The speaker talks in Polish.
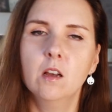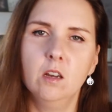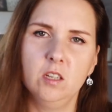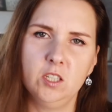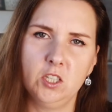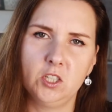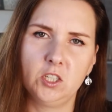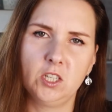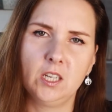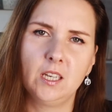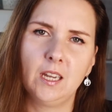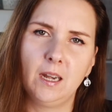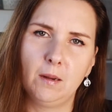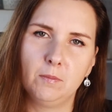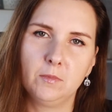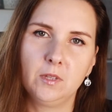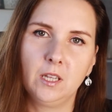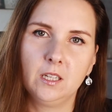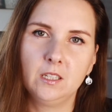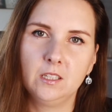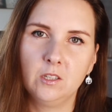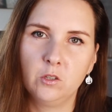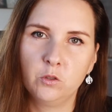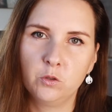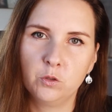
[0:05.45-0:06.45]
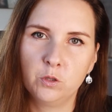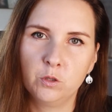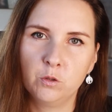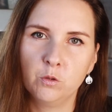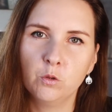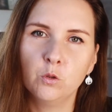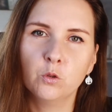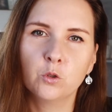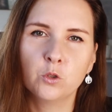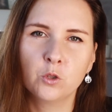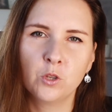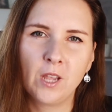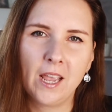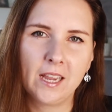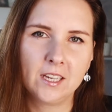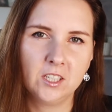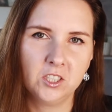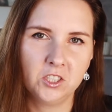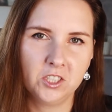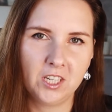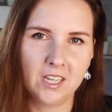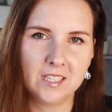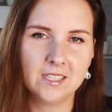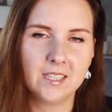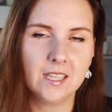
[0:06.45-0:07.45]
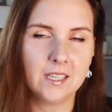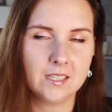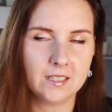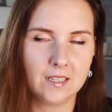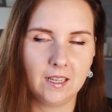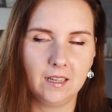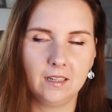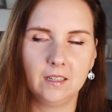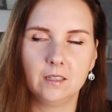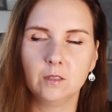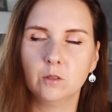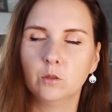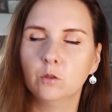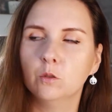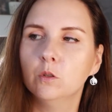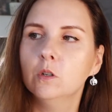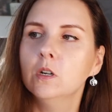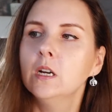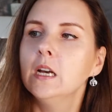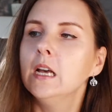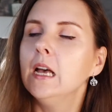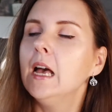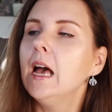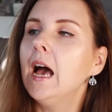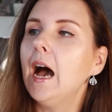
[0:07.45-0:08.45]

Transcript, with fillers: chociaż krem ten już jakiś czas jest na rynku,